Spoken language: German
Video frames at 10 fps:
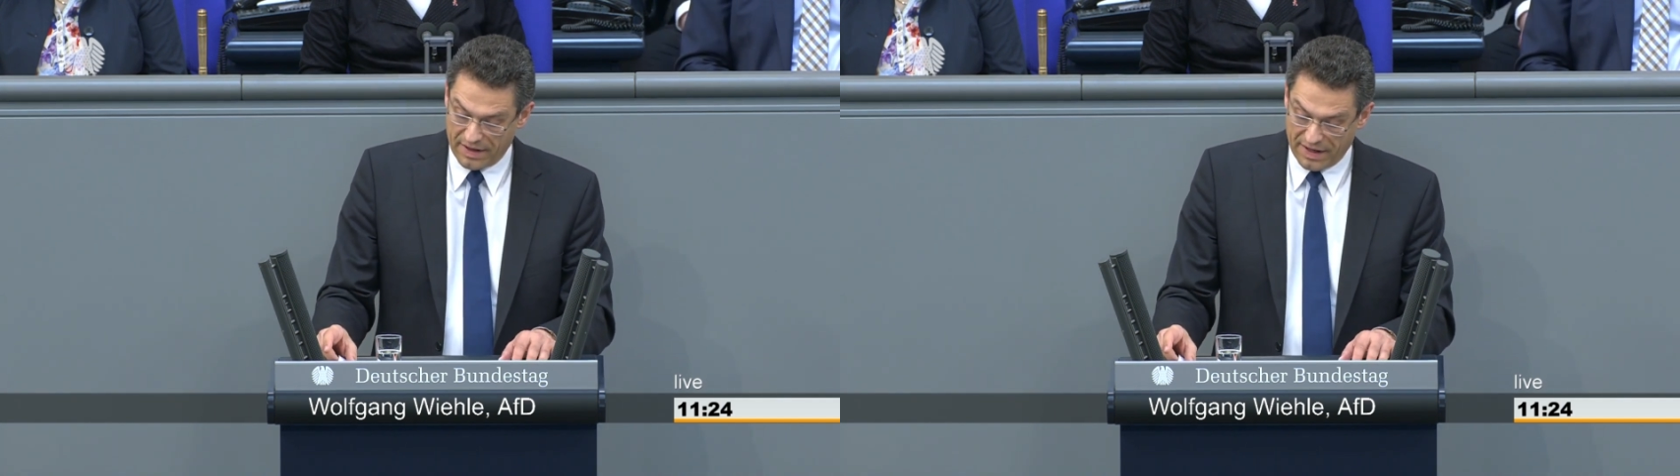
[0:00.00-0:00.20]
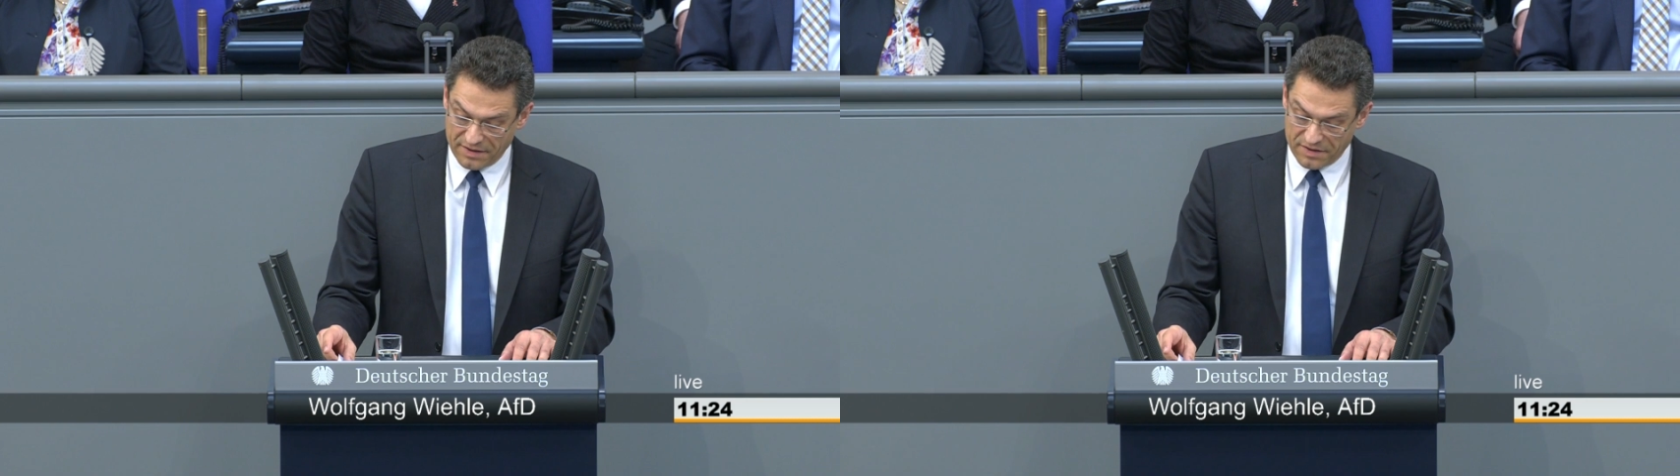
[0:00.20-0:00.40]

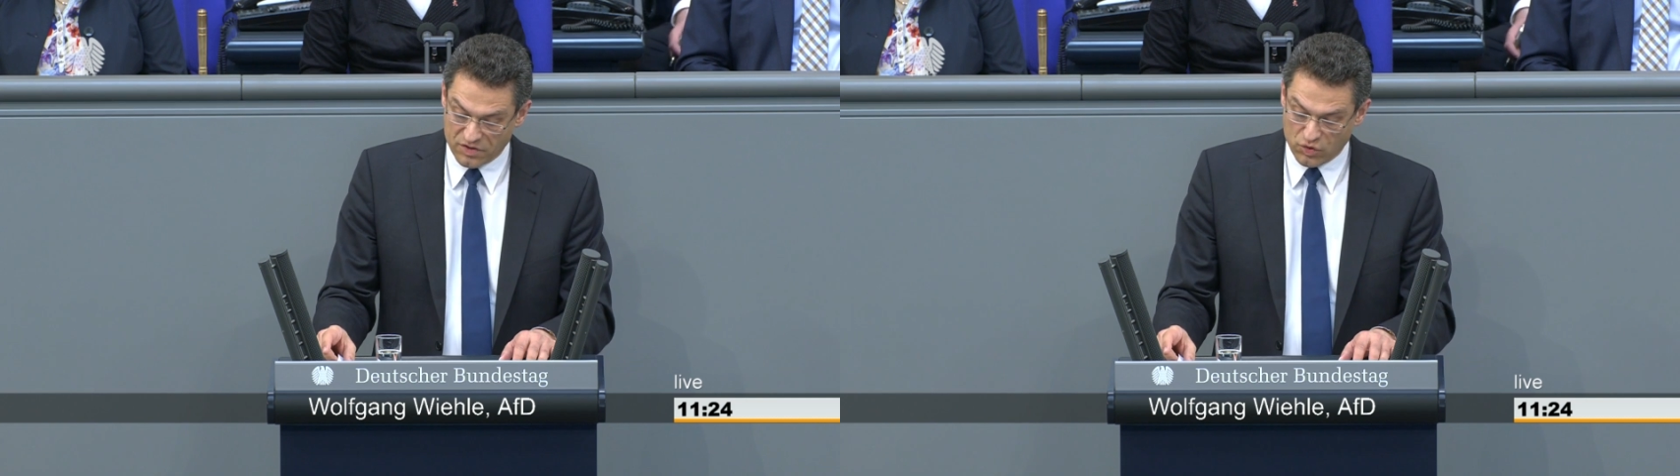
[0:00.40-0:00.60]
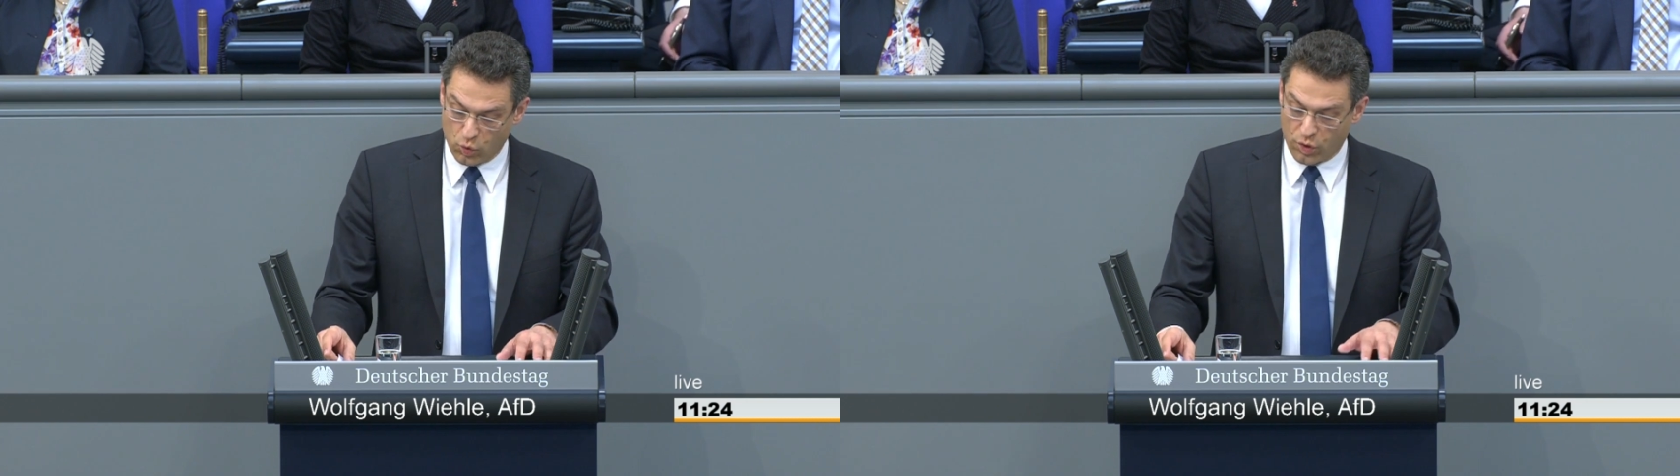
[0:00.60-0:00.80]
hätte
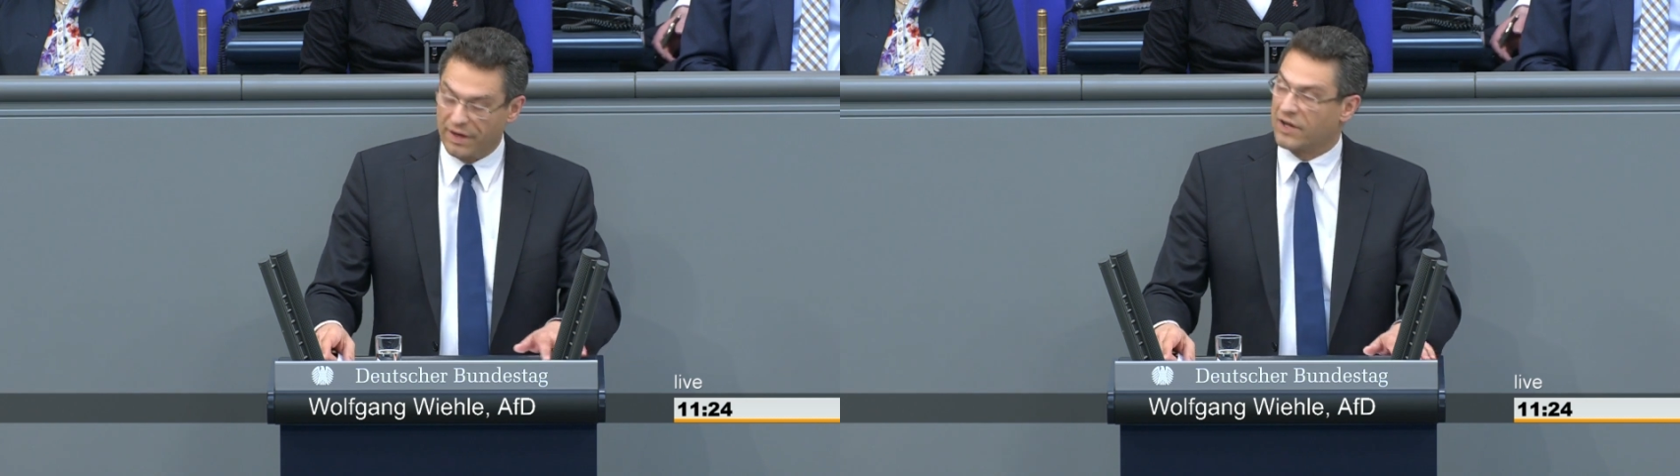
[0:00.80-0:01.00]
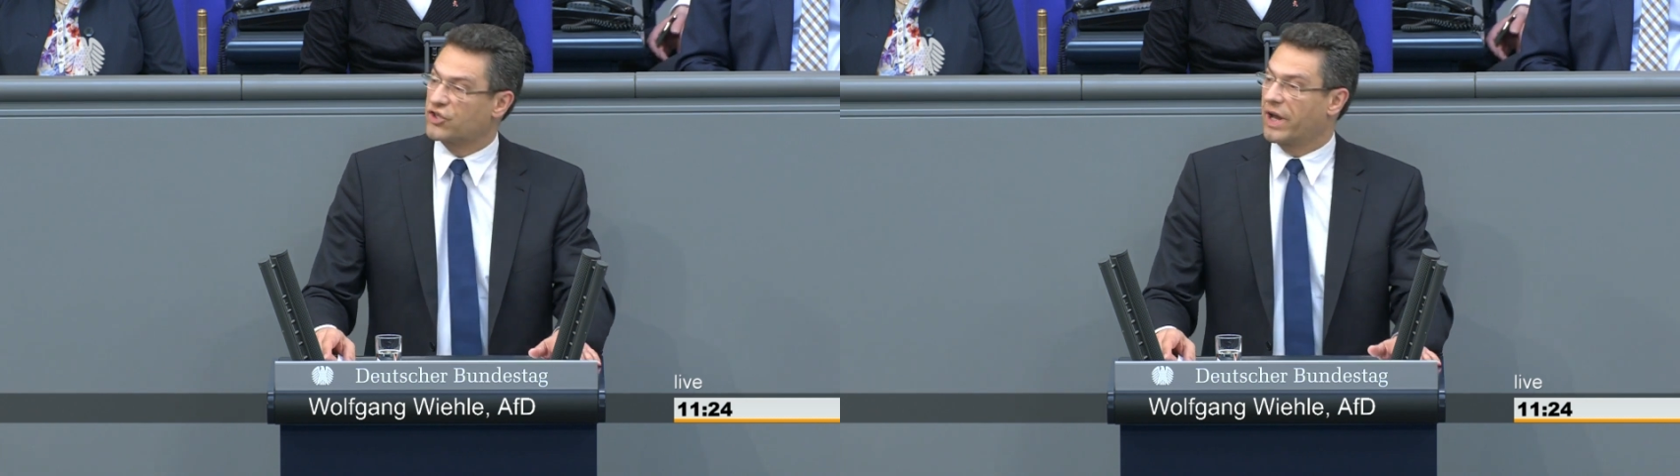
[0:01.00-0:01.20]
die Suche
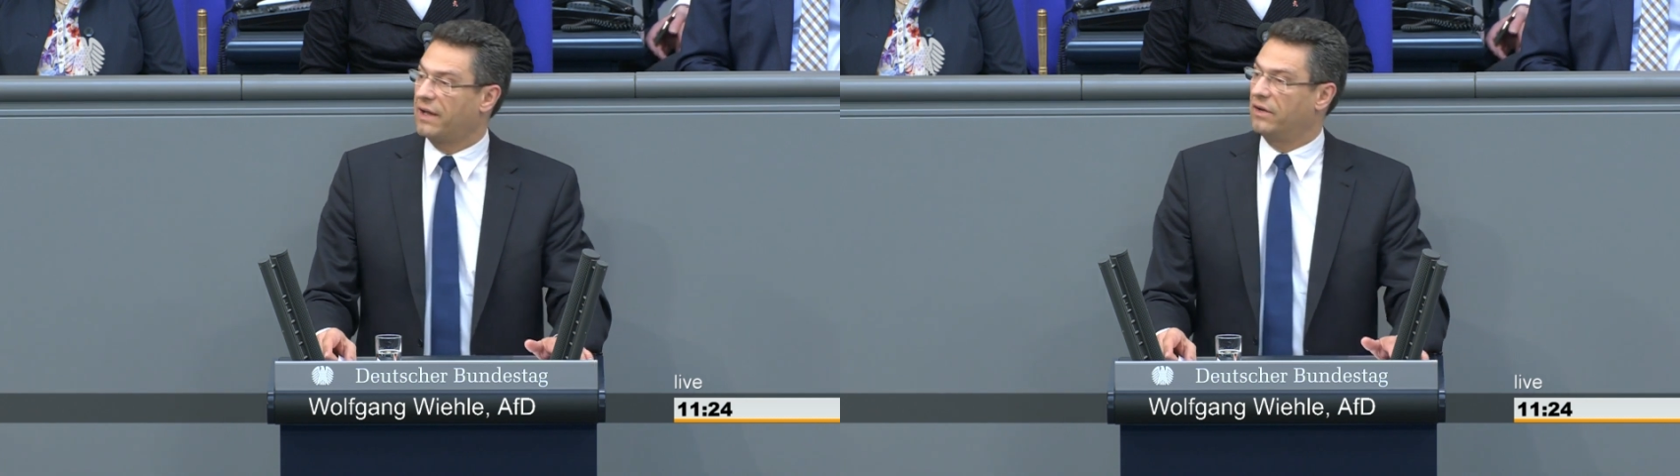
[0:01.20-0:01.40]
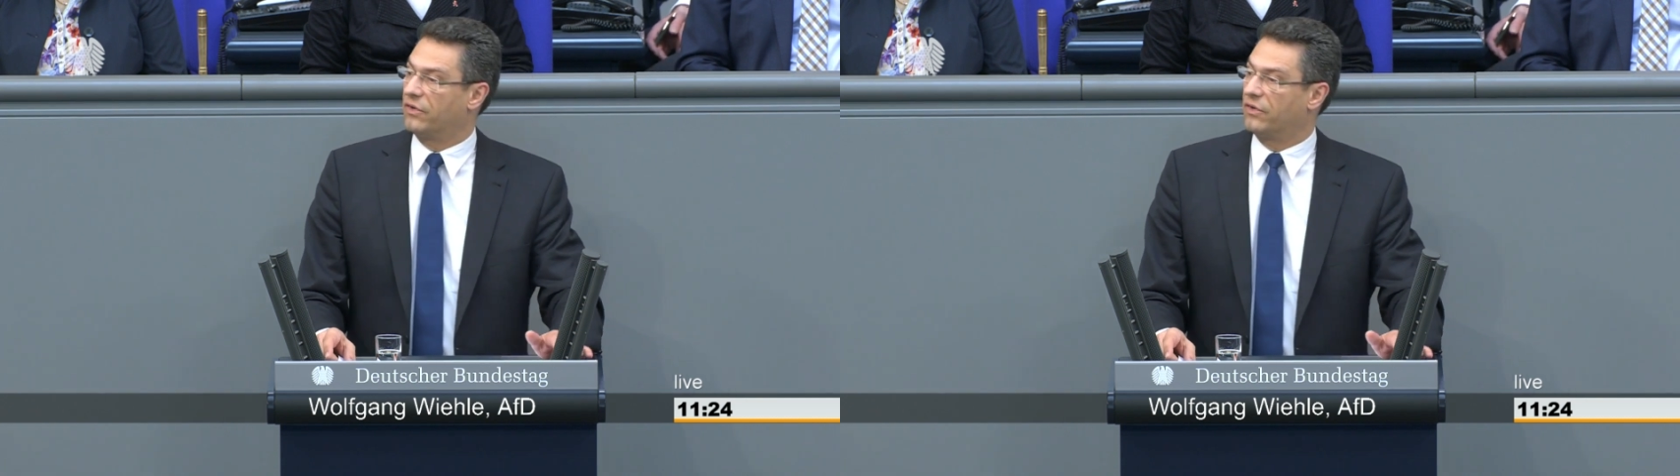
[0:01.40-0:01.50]
nach strecken-